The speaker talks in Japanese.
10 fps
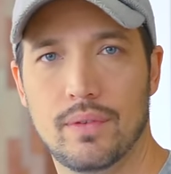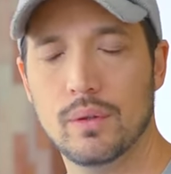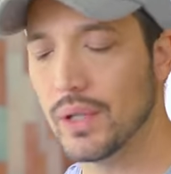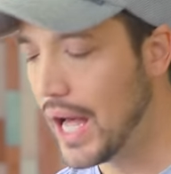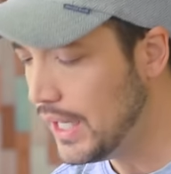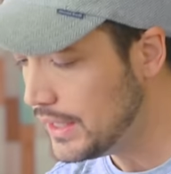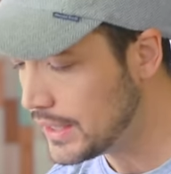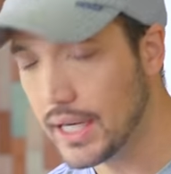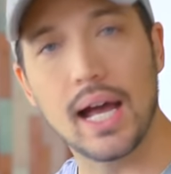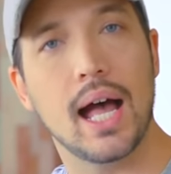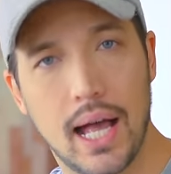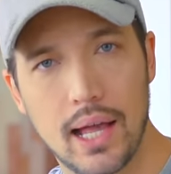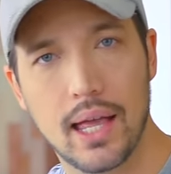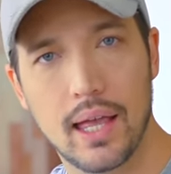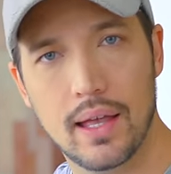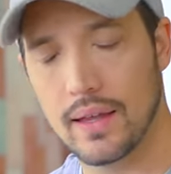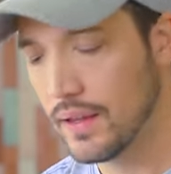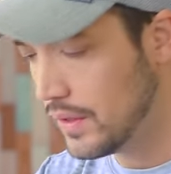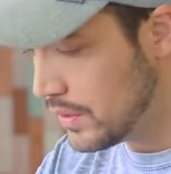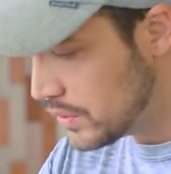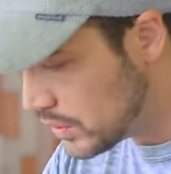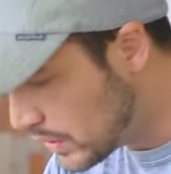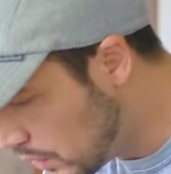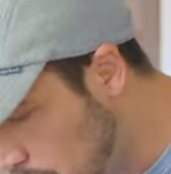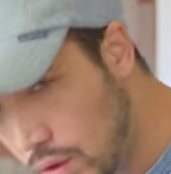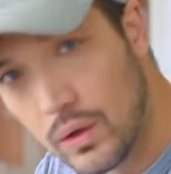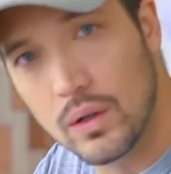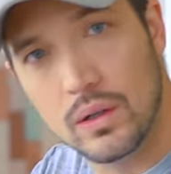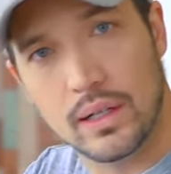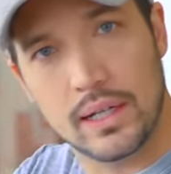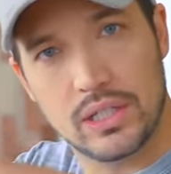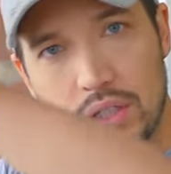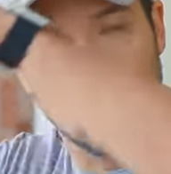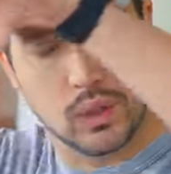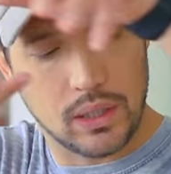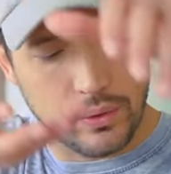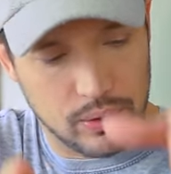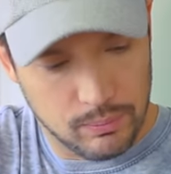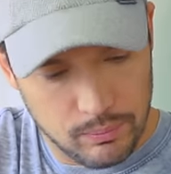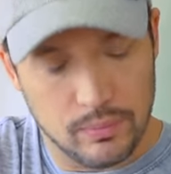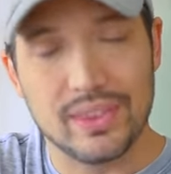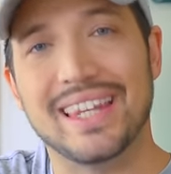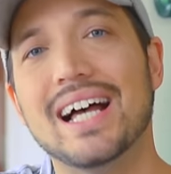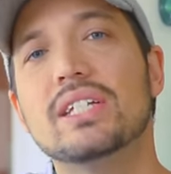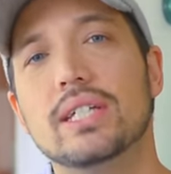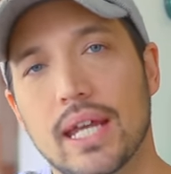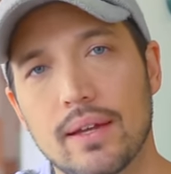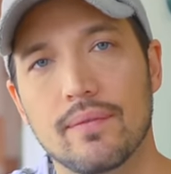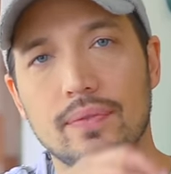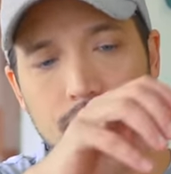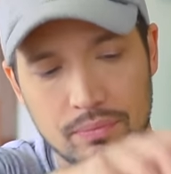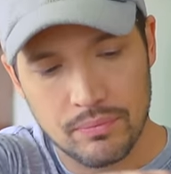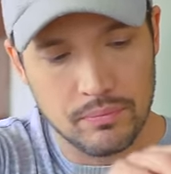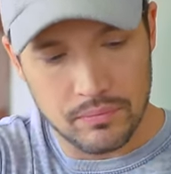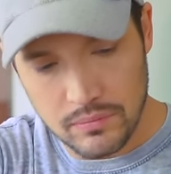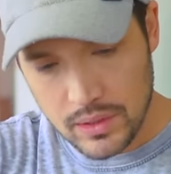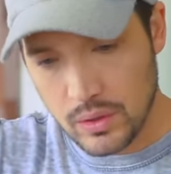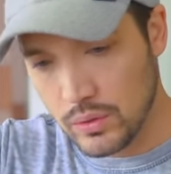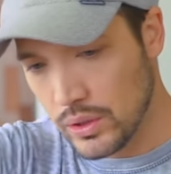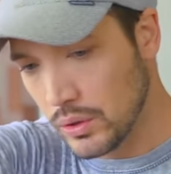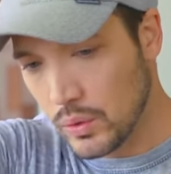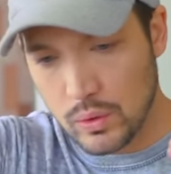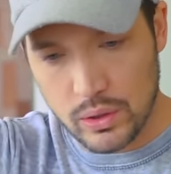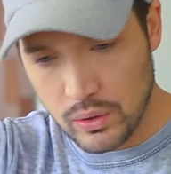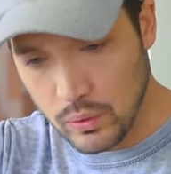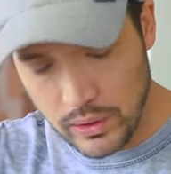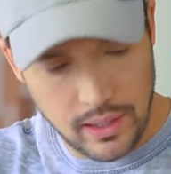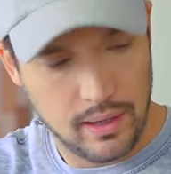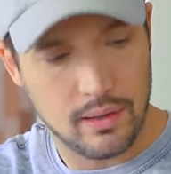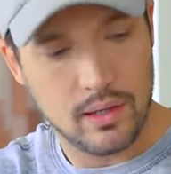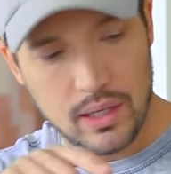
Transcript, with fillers: 今度飽きたらそれをレシートとかを出していろんなところに置いて